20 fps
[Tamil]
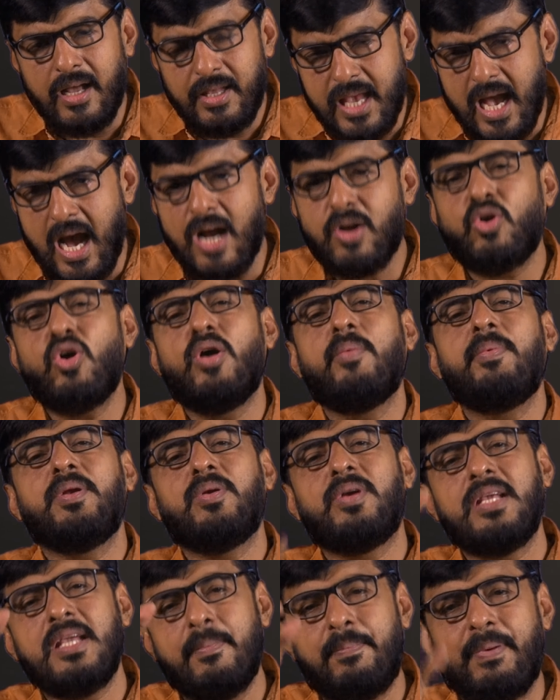
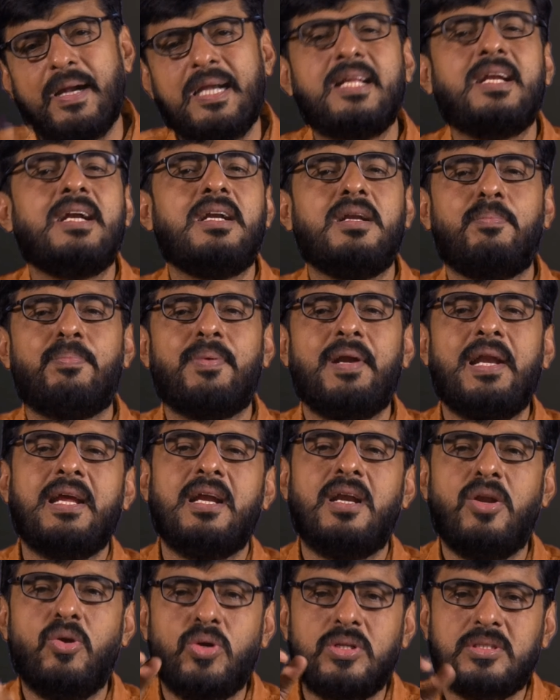யாக்கோபினுடைய பனிரெண்டு
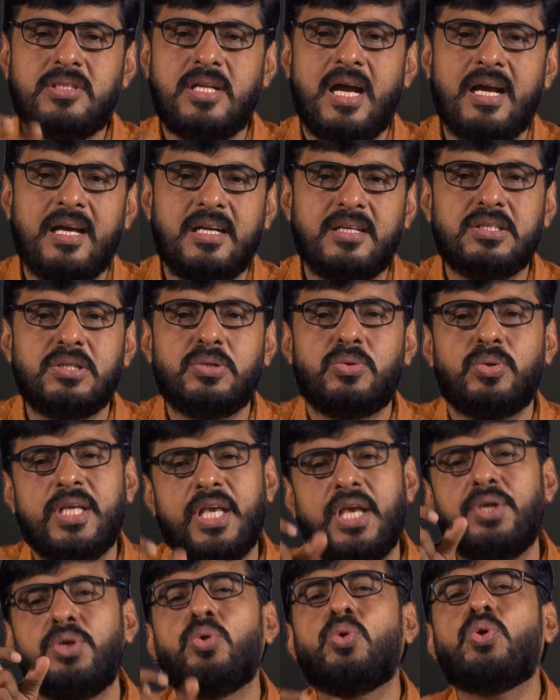பிள்ளைகள்ல ஒருத்தராக இருக்கக்கூடிய
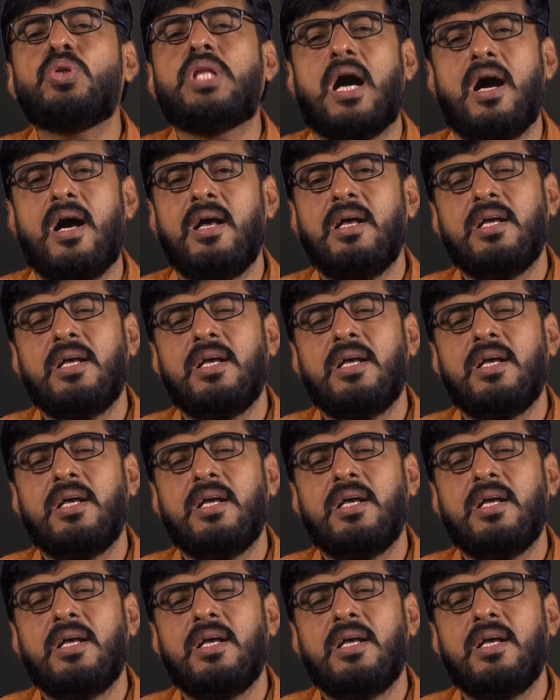யூதா